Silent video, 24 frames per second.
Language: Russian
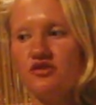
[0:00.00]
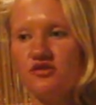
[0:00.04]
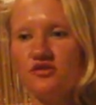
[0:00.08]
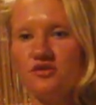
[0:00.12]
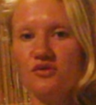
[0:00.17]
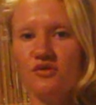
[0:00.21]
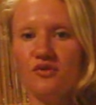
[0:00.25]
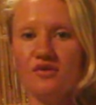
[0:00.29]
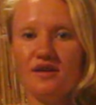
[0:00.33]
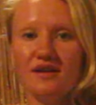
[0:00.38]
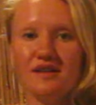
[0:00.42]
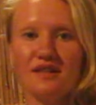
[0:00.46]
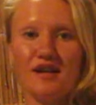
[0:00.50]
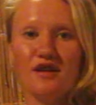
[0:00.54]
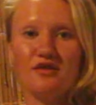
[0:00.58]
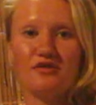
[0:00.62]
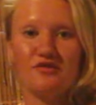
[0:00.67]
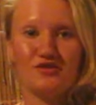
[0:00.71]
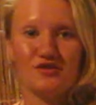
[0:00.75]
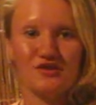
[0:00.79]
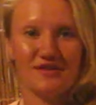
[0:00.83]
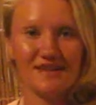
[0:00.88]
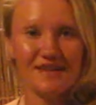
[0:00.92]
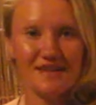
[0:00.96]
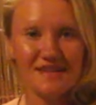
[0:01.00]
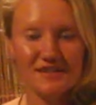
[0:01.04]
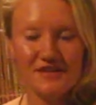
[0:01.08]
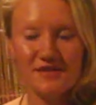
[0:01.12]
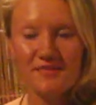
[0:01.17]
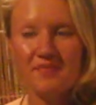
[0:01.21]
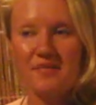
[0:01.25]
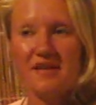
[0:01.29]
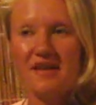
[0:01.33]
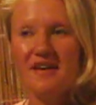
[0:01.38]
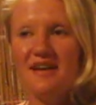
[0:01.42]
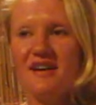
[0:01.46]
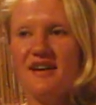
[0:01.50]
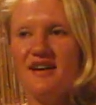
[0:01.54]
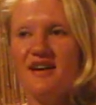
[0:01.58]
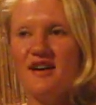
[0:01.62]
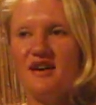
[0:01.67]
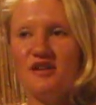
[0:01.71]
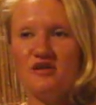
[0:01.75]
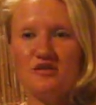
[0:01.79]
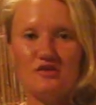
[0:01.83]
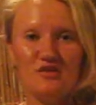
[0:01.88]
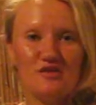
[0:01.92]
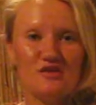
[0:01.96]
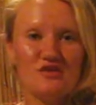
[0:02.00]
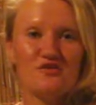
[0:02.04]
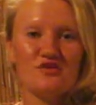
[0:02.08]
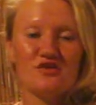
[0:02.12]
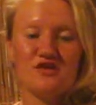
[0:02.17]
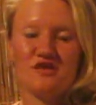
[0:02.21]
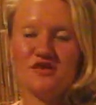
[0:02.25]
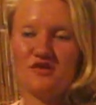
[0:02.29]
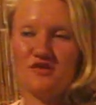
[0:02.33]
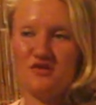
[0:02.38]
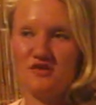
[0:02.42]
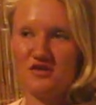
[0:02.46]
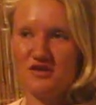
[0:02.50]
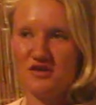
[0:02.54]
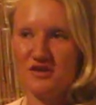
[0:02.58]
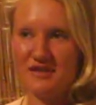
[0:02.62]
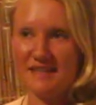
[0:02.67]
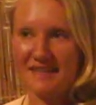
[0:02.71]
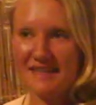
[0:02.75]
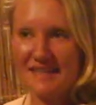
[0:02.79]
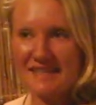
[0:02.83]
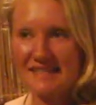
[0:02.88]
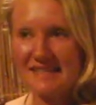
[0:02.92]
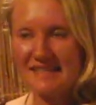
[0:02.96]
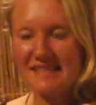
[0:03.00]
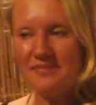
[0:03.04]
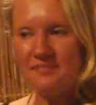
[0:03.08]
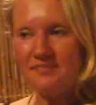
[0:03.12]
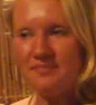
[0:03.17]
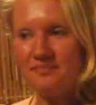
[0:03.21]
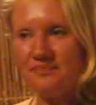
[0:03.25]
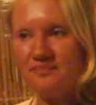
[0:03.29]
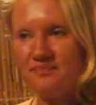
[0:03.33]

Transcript: что канал уже есть, люди уже тоже есть.